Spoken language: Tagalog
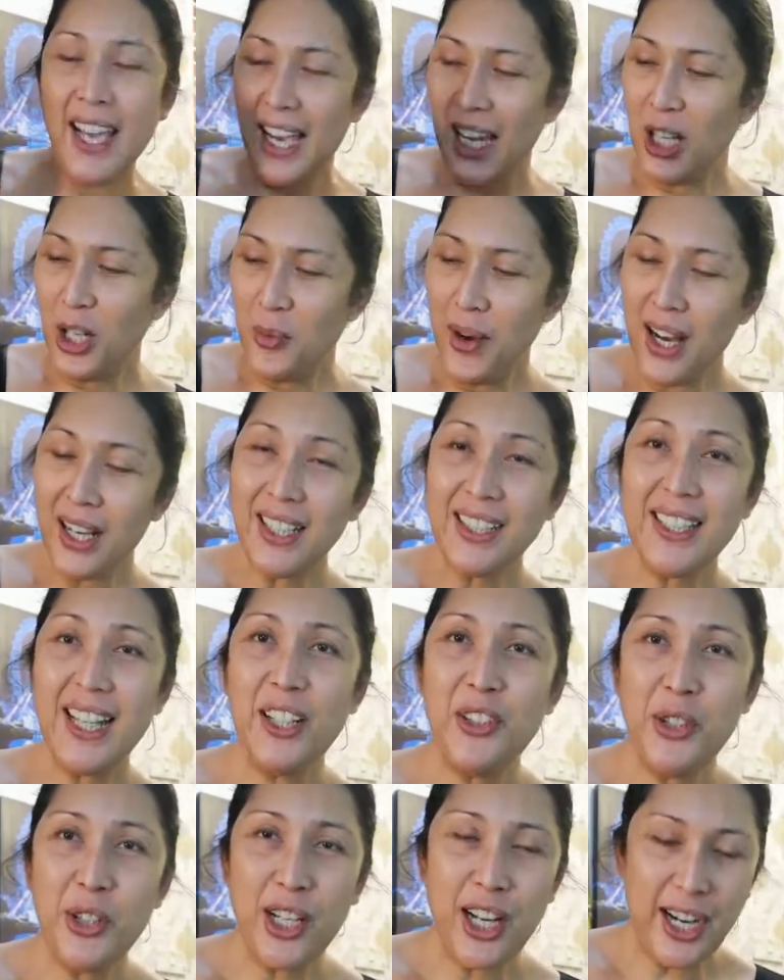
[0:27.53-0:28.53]
Hello mga
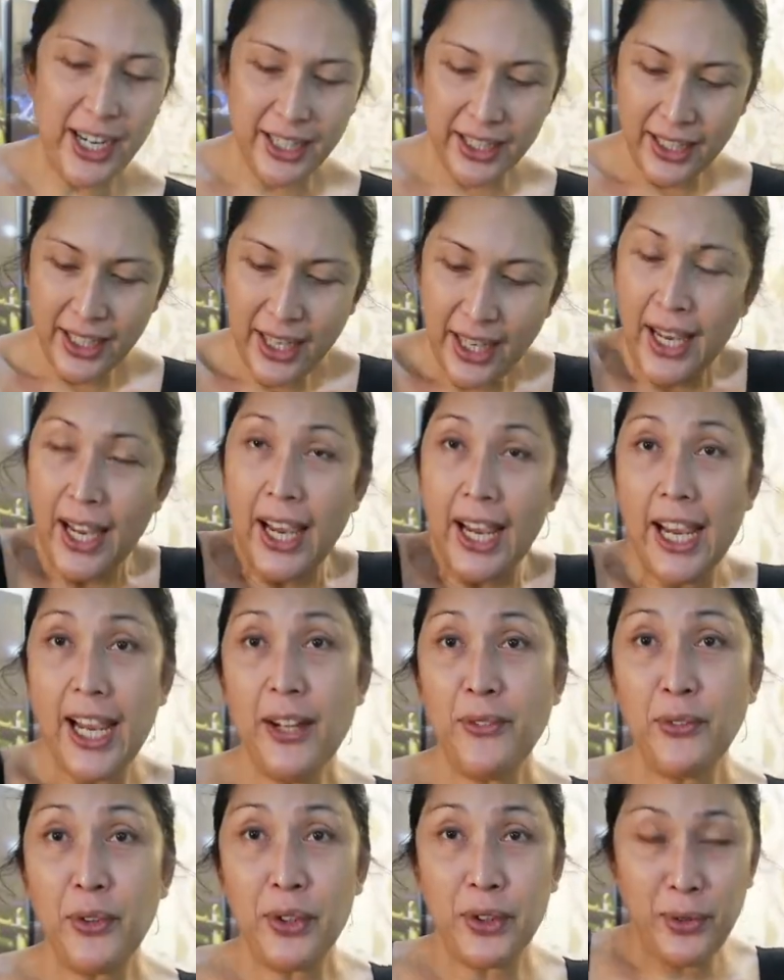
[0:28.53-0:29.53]
ka-sunshine
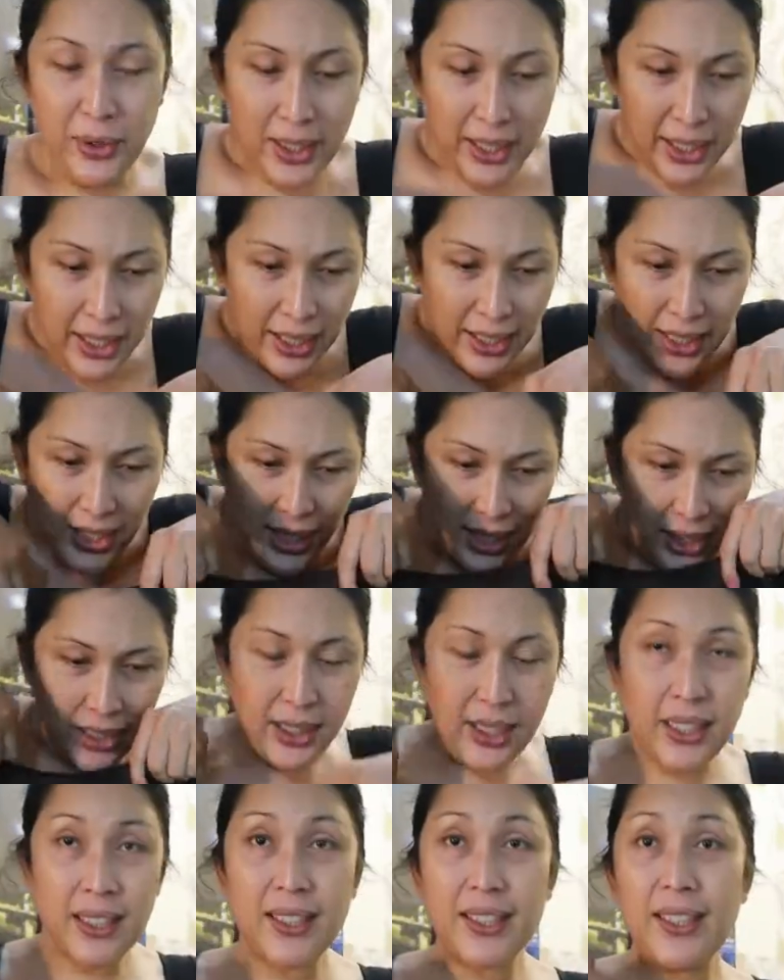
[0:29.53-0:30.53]
and for today,
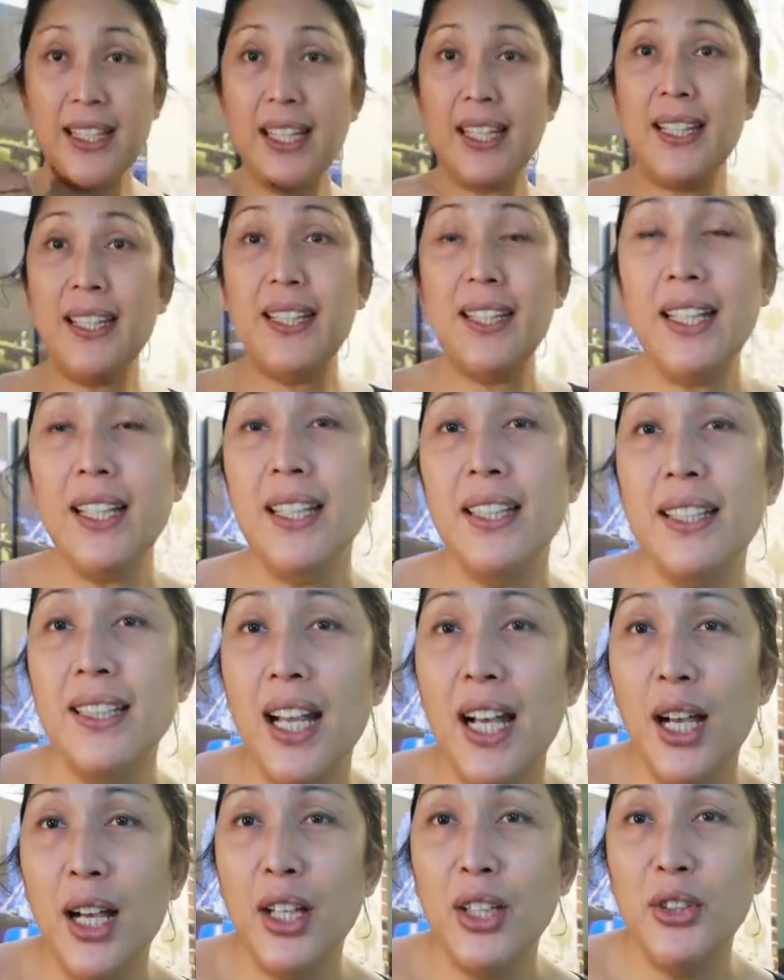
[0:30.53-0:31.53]
It's this, it's
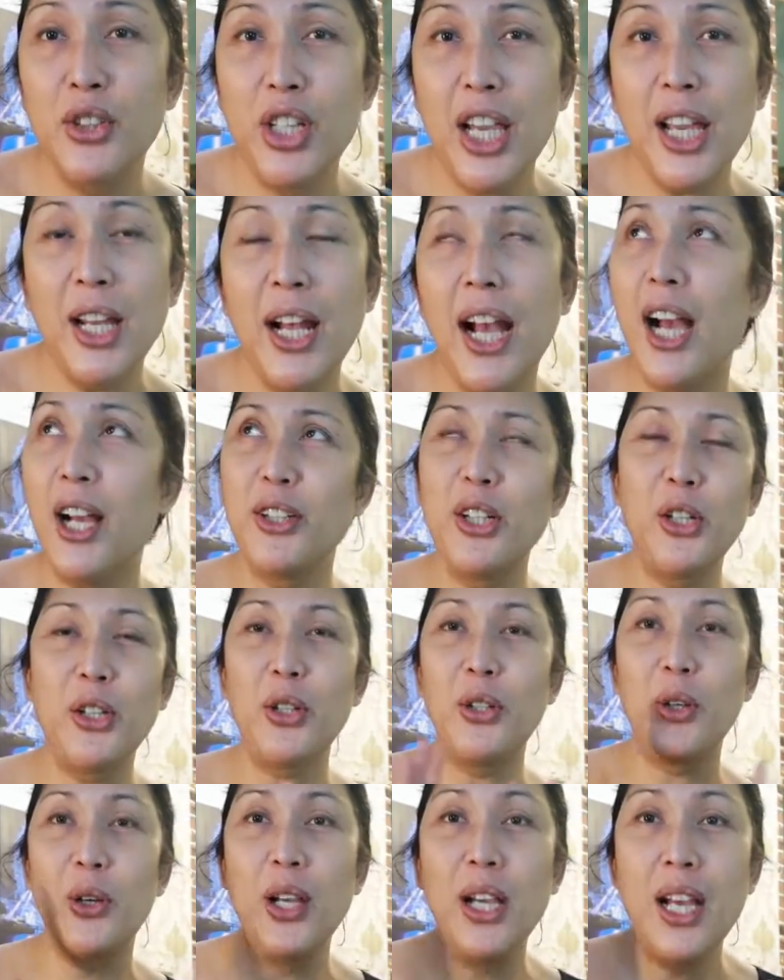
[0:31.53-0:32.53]
a, uh, Jan, uh, no, no,
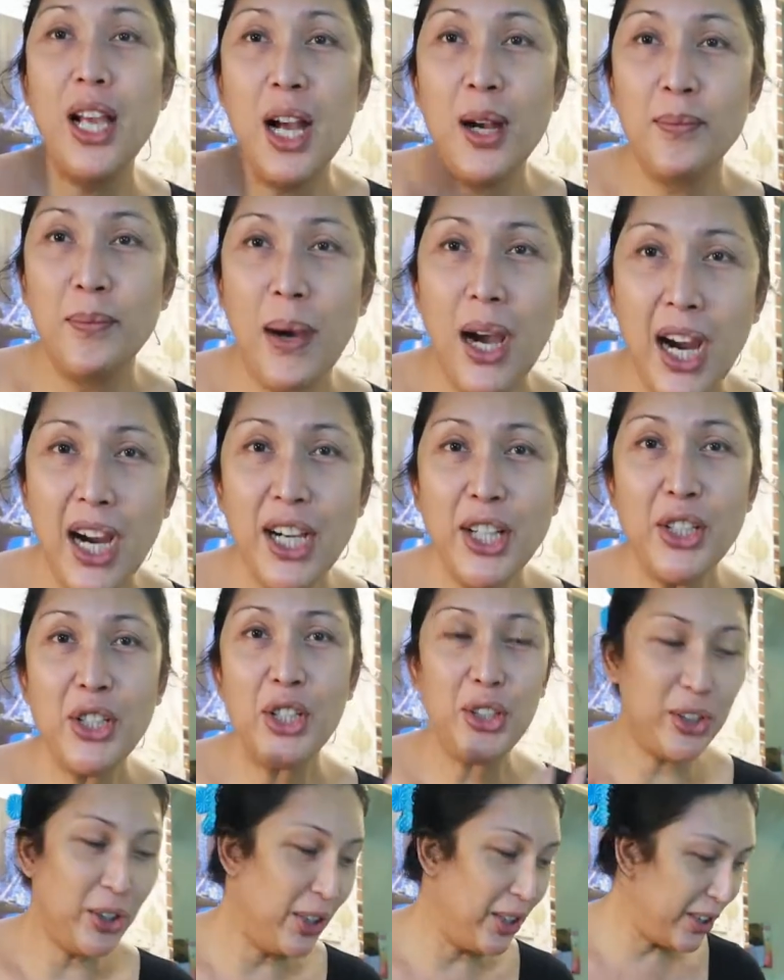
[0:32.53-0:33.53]
no.
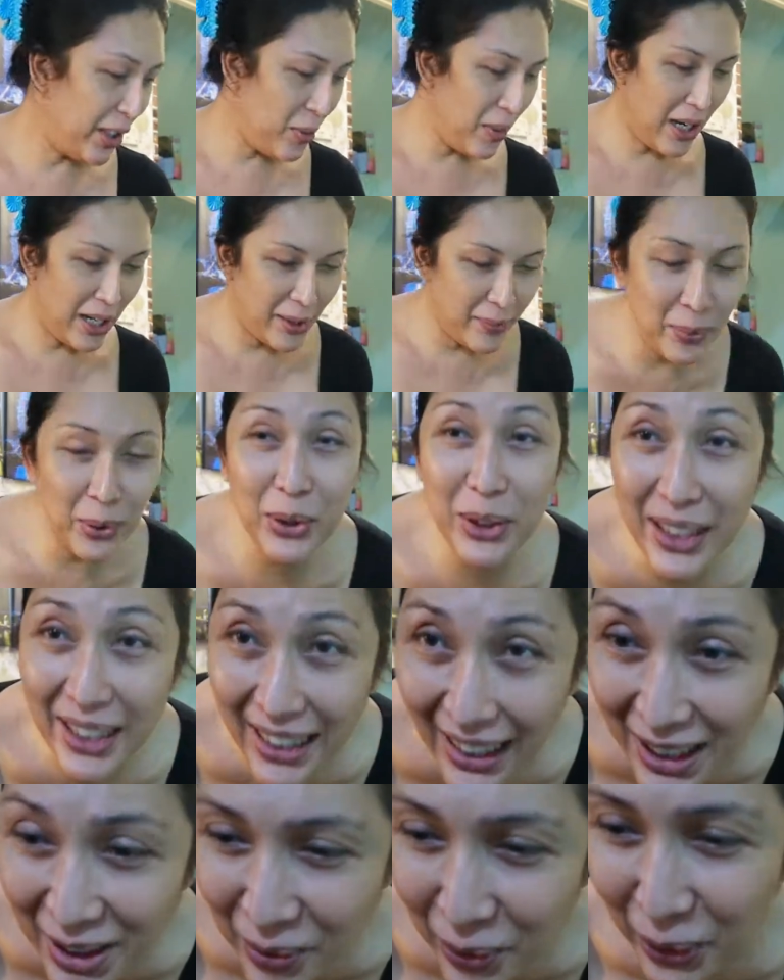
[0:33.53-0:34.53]
March 31. Puta,
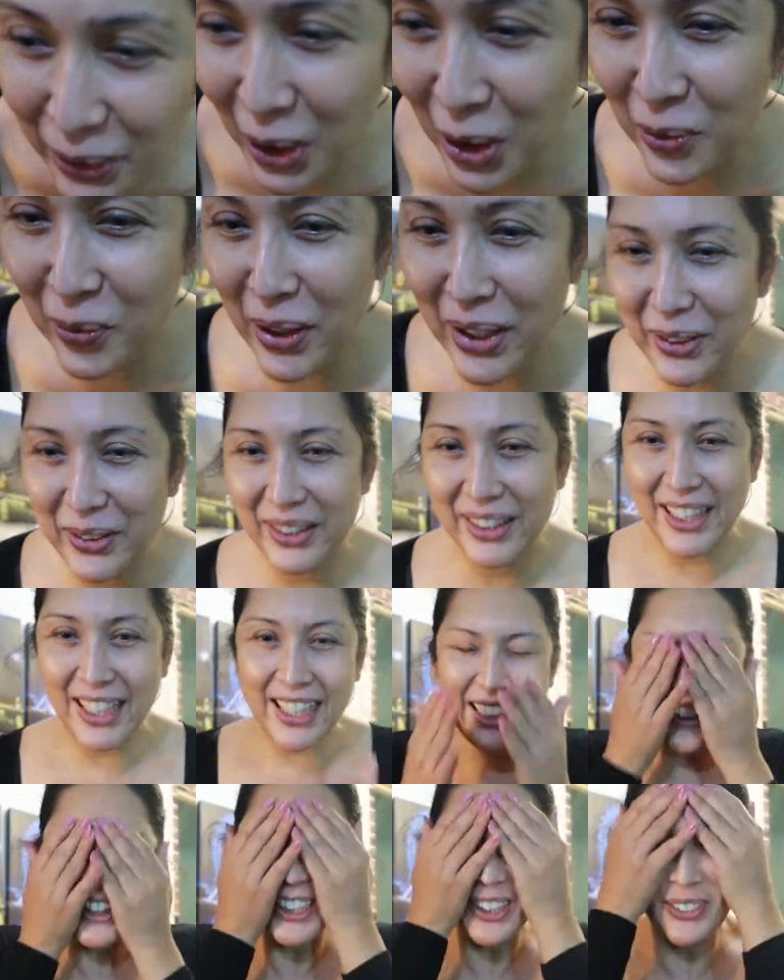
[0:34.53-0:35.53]
nakalimutan ko pa yung
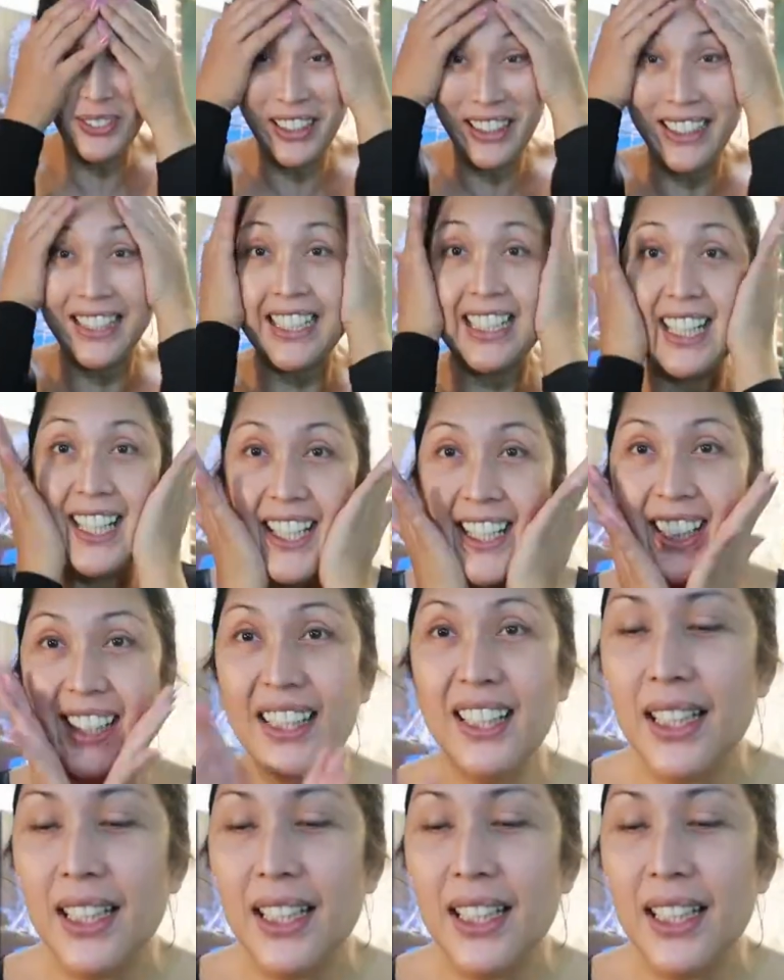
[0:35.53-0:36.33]
date. Ano ba yan?